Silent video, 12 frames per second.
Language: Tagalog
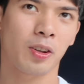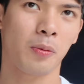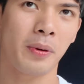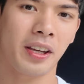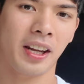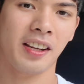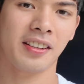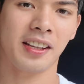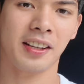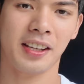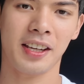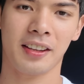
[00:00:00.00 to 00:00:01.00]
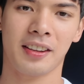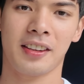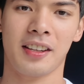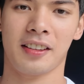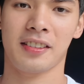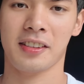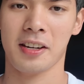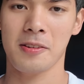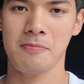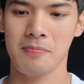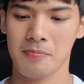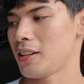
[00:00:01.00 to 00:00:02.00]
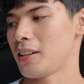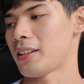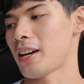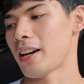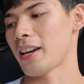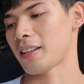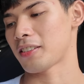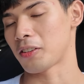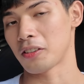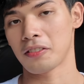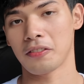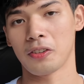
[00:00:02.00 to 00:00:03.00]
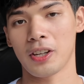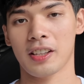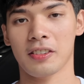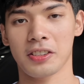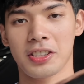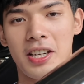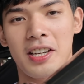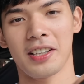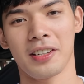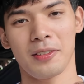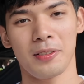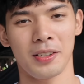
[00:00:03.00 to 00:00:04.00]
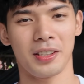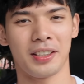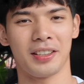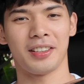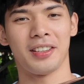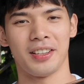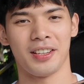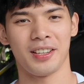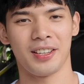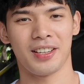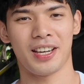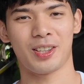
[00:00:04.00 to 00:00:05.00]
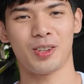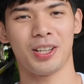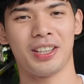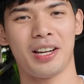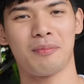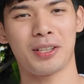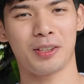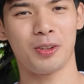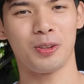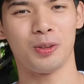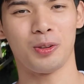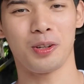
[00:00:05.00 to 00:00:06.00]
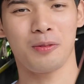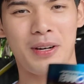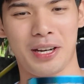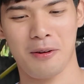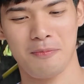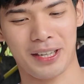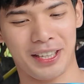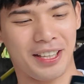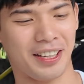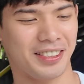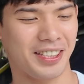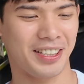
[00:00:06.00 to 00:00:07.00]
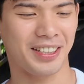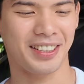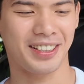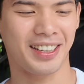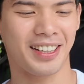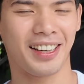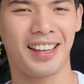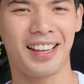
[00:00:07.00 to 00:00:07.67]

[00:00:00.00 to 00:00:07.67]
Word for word: Tomei Racing Kit Extreme na exhaust. Full exhaust siya. Ito lang nilabas ko yung dulo para mapakita kasi ang